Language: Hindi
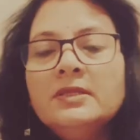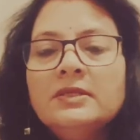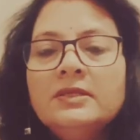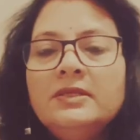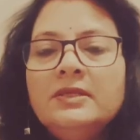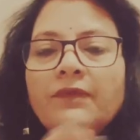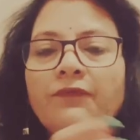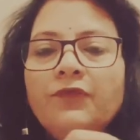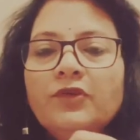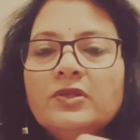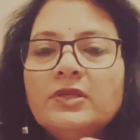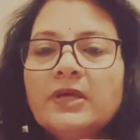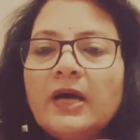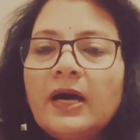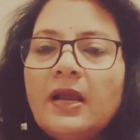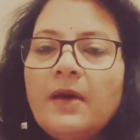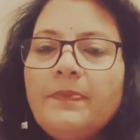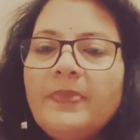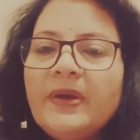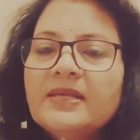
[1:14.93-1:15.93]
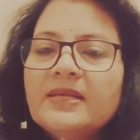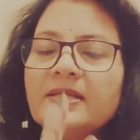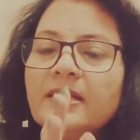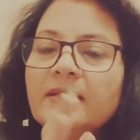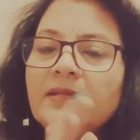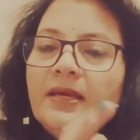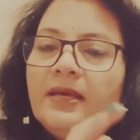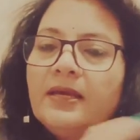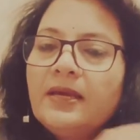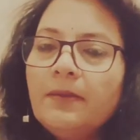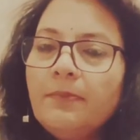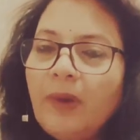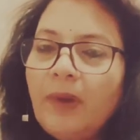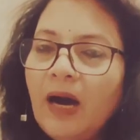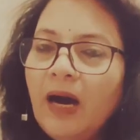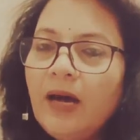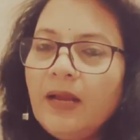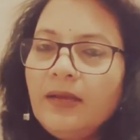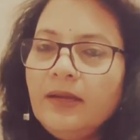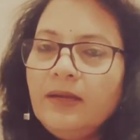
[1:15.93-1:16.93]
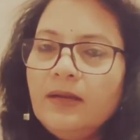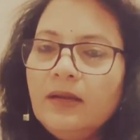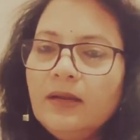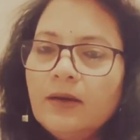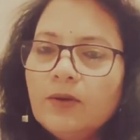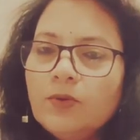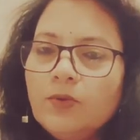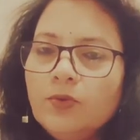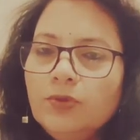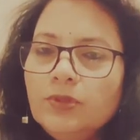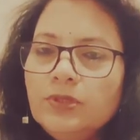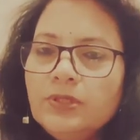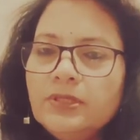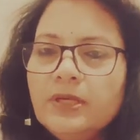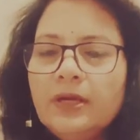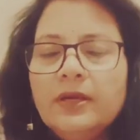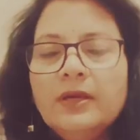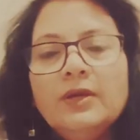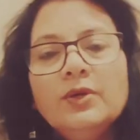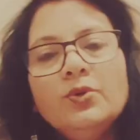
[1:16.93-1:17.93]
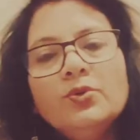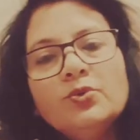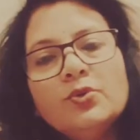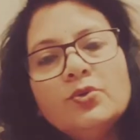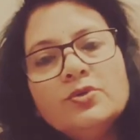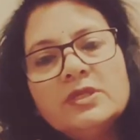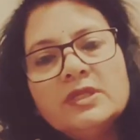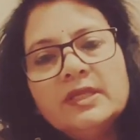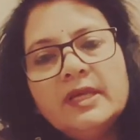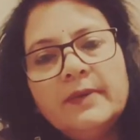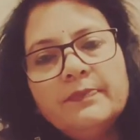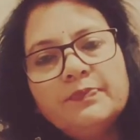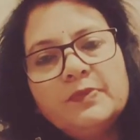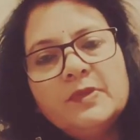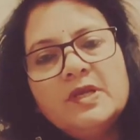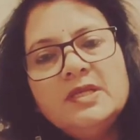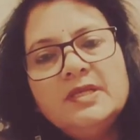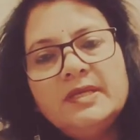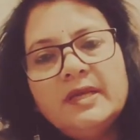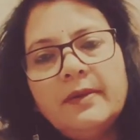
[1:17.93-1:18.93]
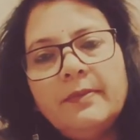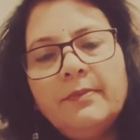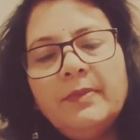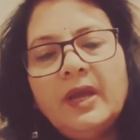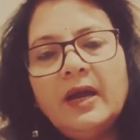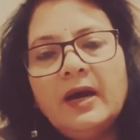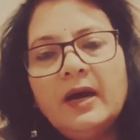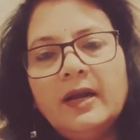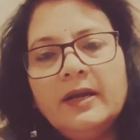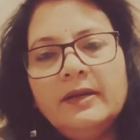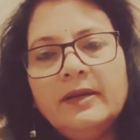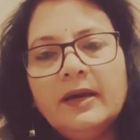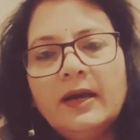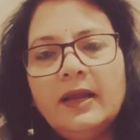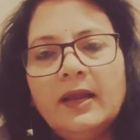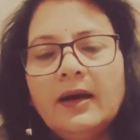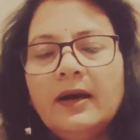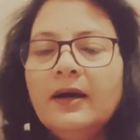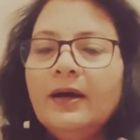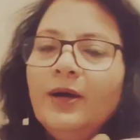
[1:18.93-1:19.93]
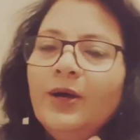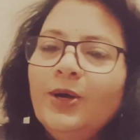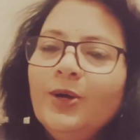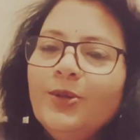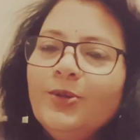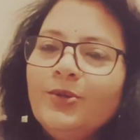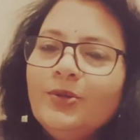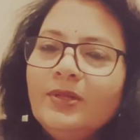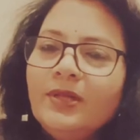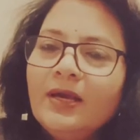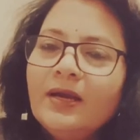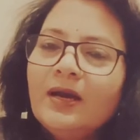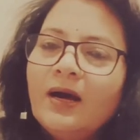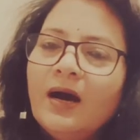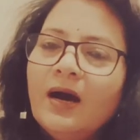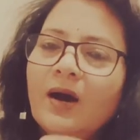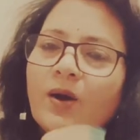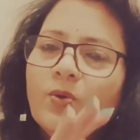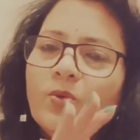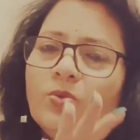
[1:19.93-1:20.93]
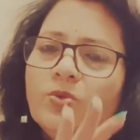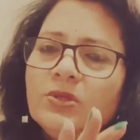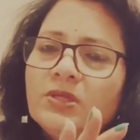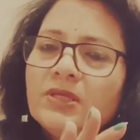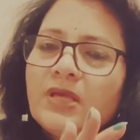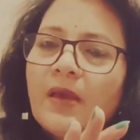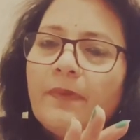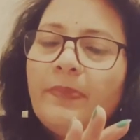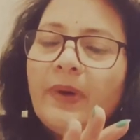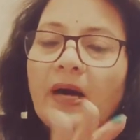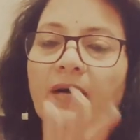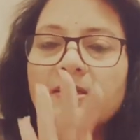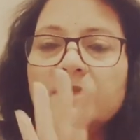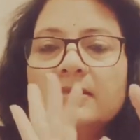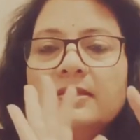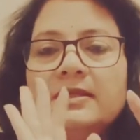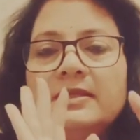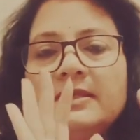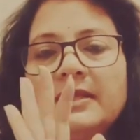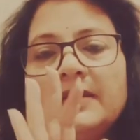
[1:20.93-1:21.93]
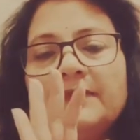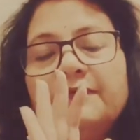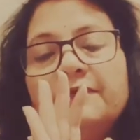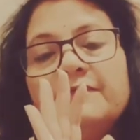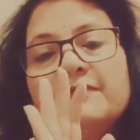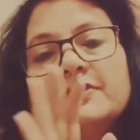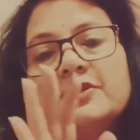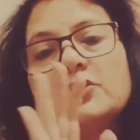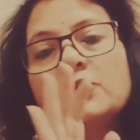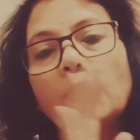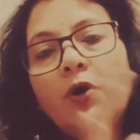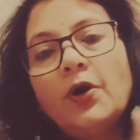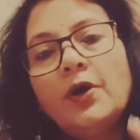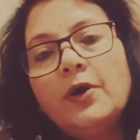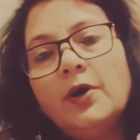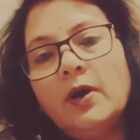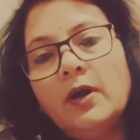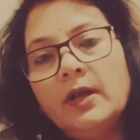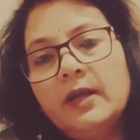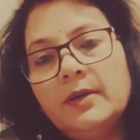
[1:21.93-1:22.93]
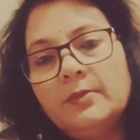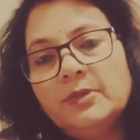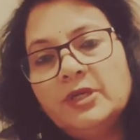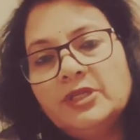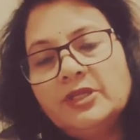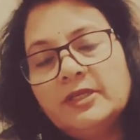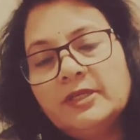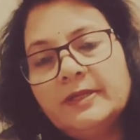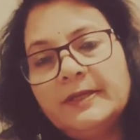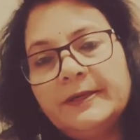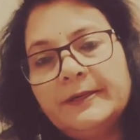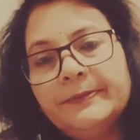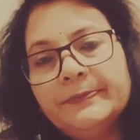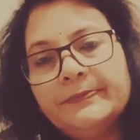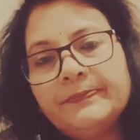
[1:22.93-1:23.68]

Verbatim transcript: जब वो सारा पैसा दे के बाहर निकला कोर्ट से तो उसने अपनी जेब में हाथ डाला तो देखा उसके पास सिर्फ सौ डॉलर बचे थे